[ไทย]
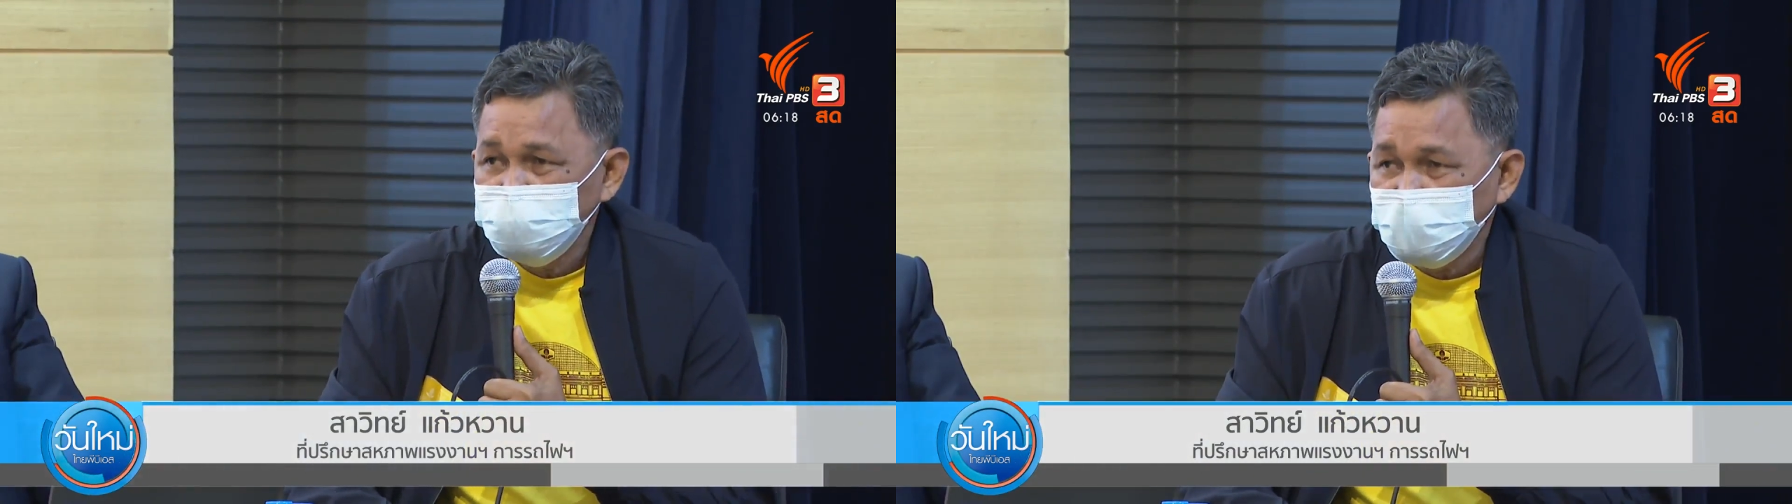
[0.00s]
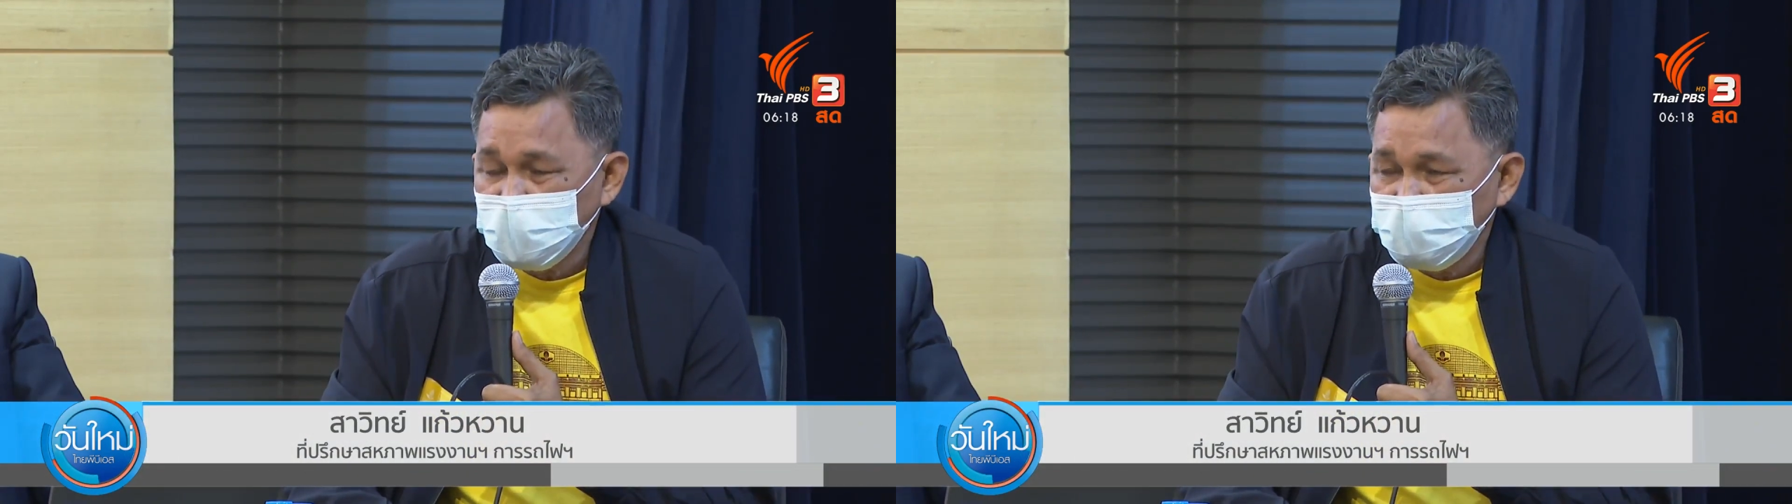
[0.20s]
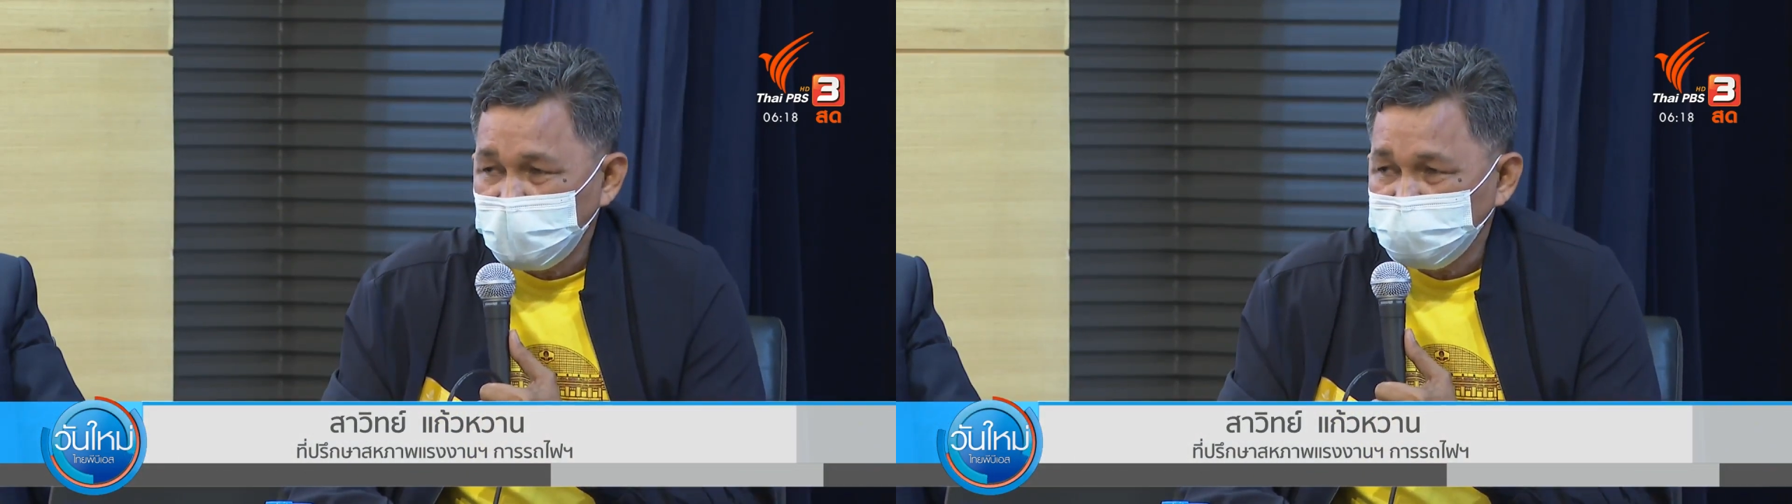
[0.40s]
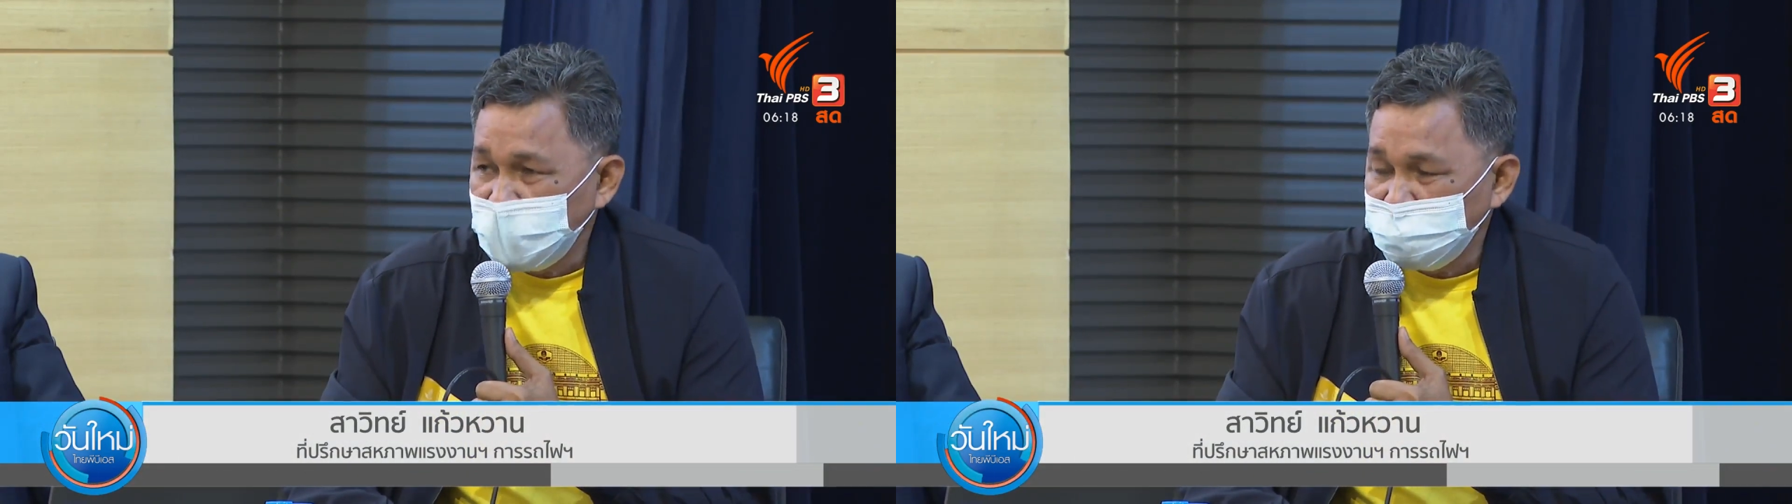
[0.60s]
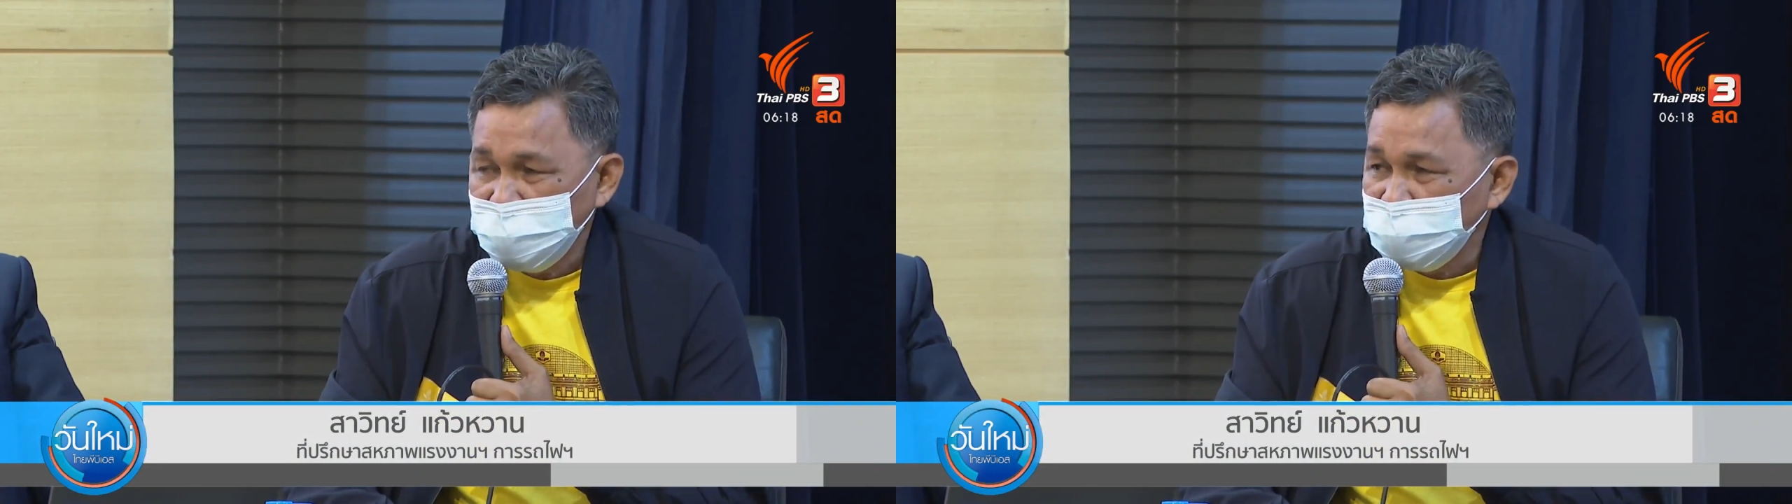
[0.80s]
ผมคิดว่า
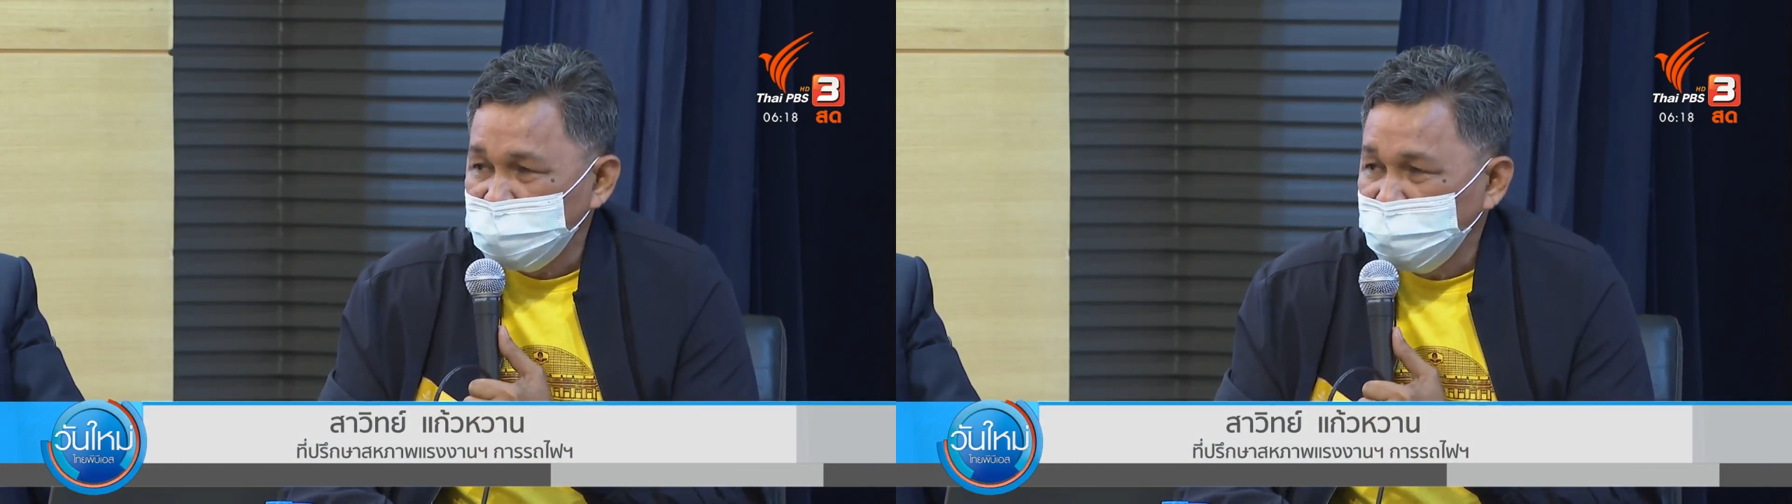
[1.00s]
ยังไม่เห็